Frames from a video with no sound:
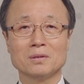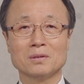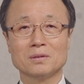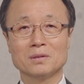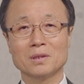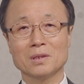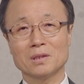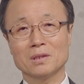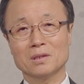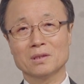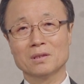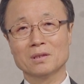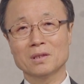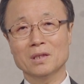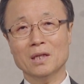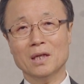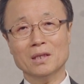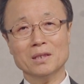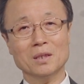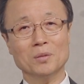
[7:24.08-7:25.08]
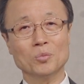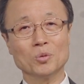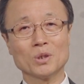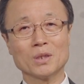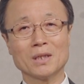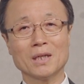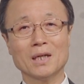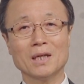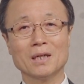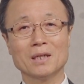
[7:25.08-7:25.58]
이제 그렇게 하다
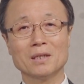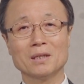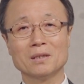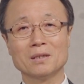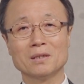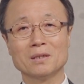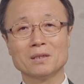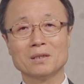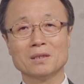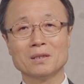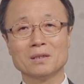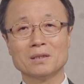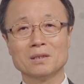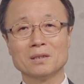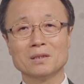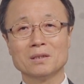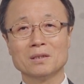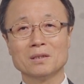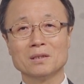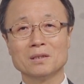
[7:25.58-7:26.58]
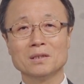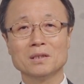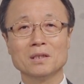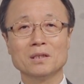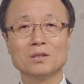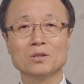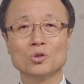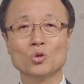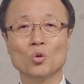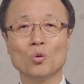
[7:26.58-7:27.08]
보니까
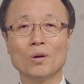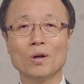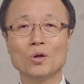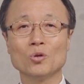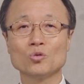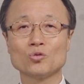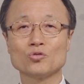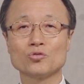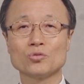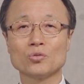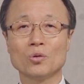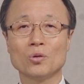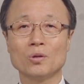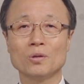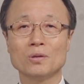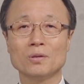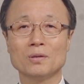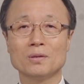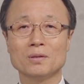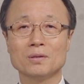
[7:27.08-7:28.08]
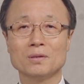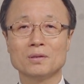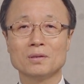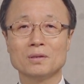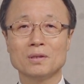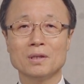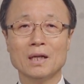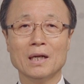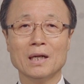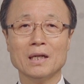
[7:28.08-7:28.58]
이제는 노아 홍수도
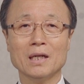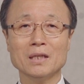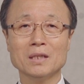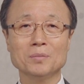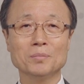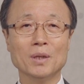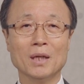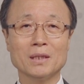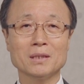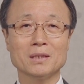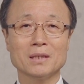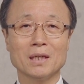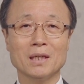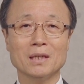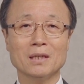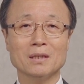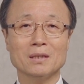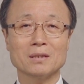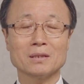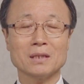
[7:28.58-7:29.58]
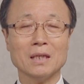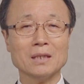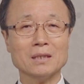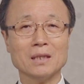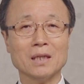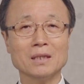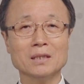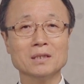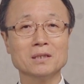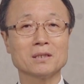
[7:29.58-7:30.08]
하나님이 아니라
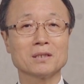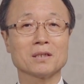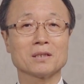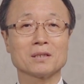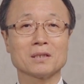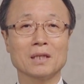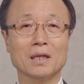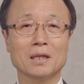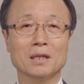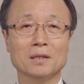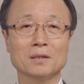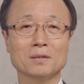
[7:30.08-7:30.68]
사탄이 일으켰다.